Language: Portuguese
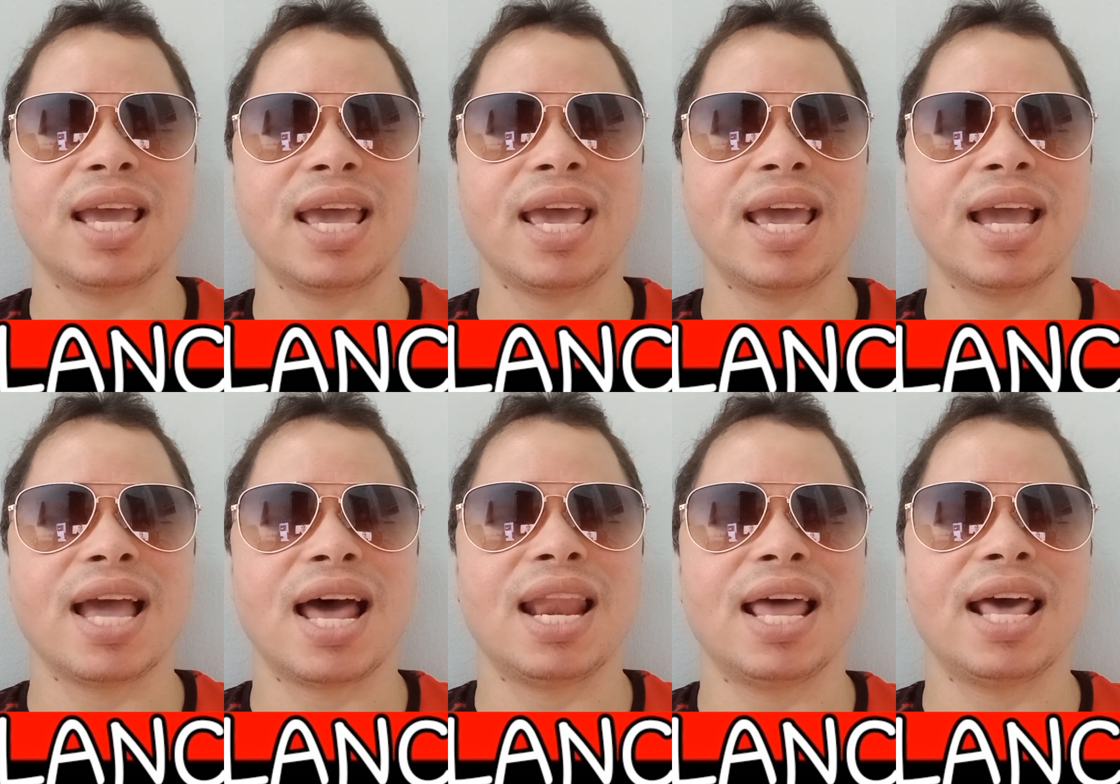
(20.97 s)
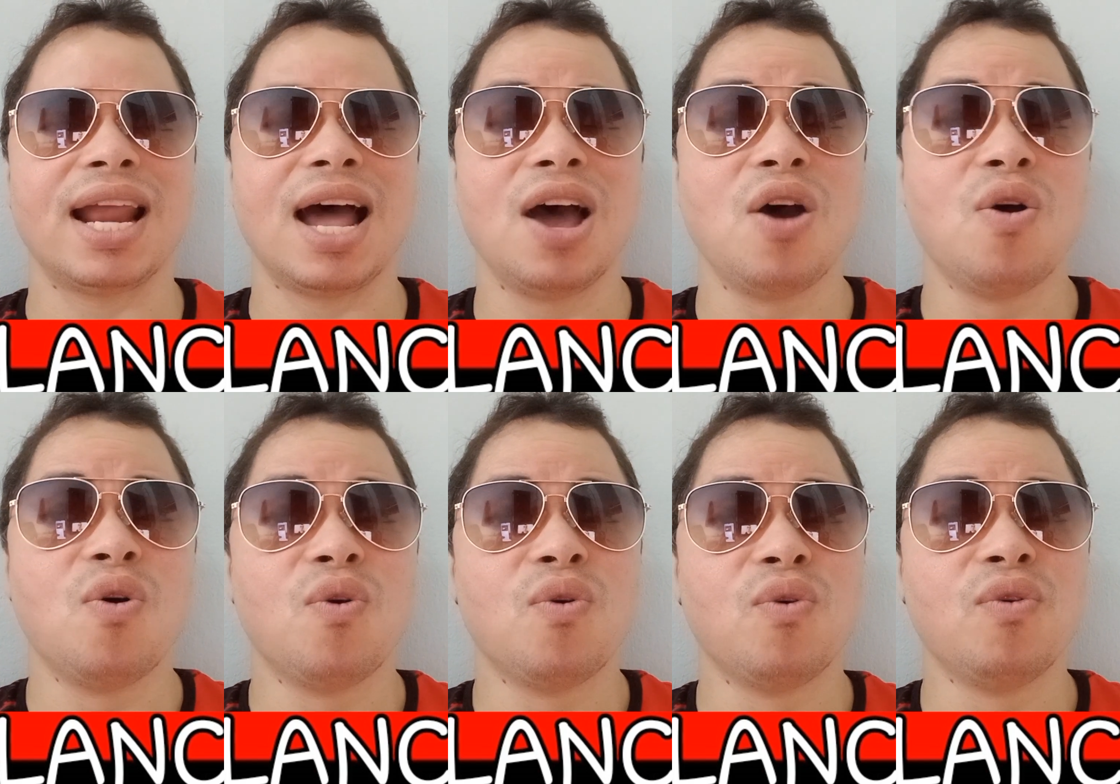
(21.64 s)
É galera,
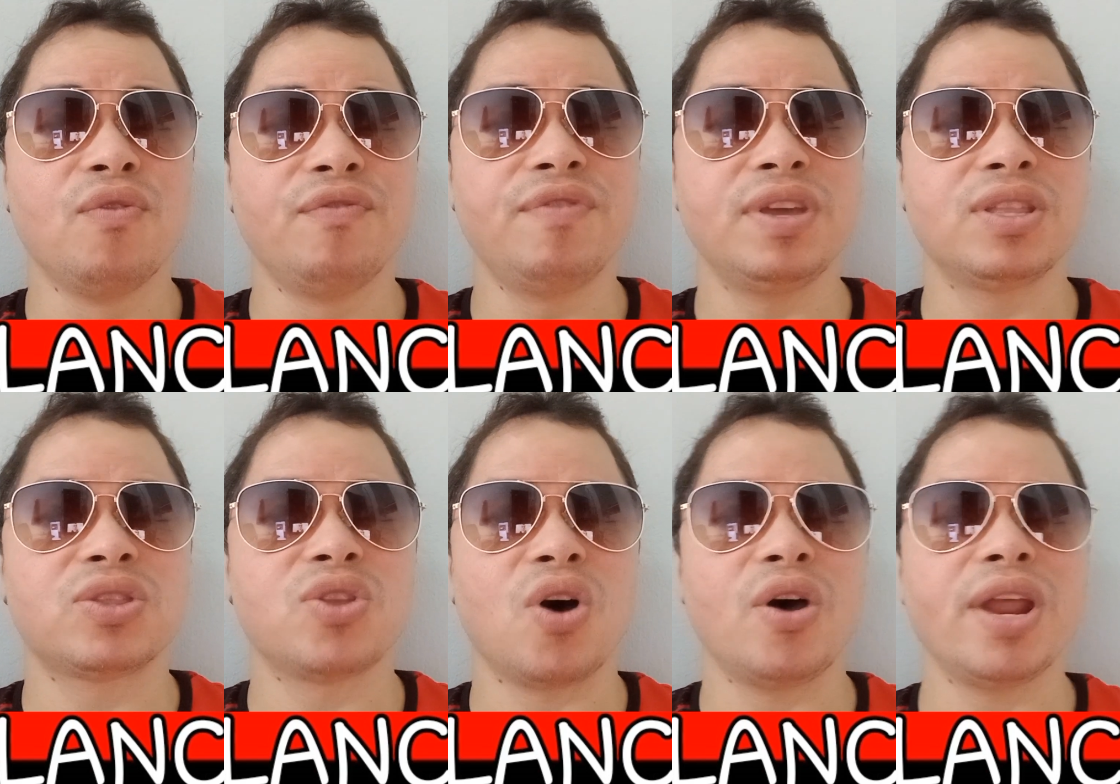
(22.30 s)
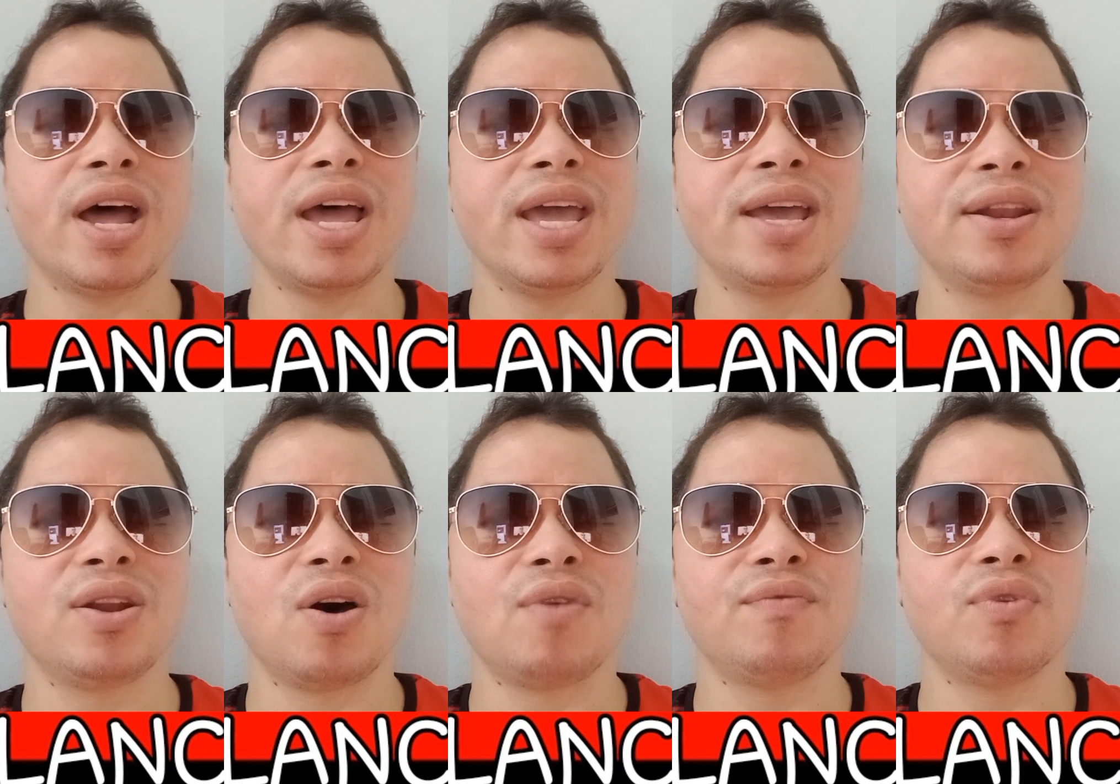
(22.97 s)
o Vitória
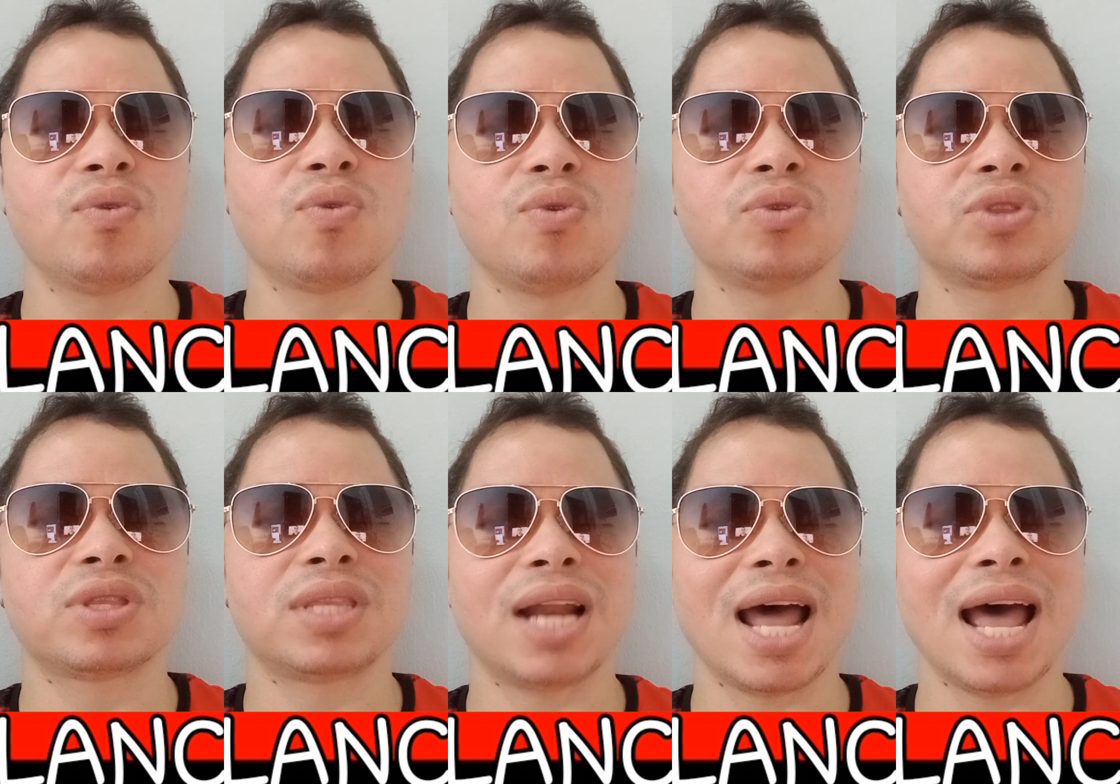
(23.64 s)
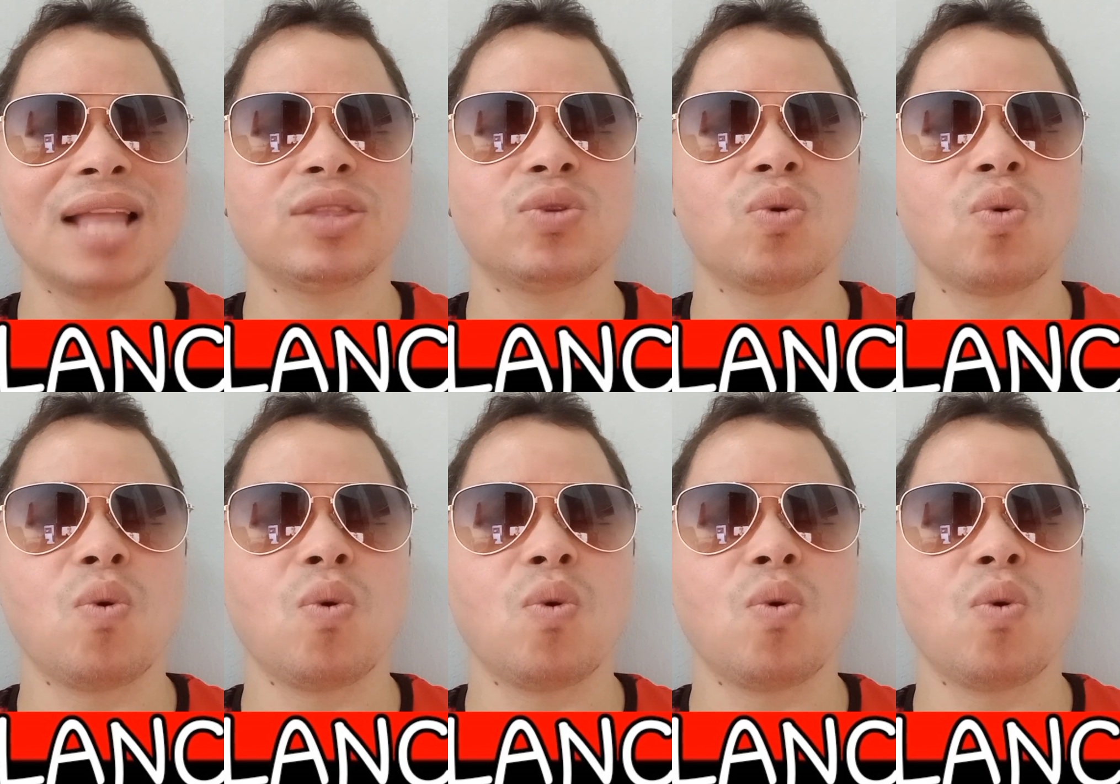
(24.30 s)
renova o contrato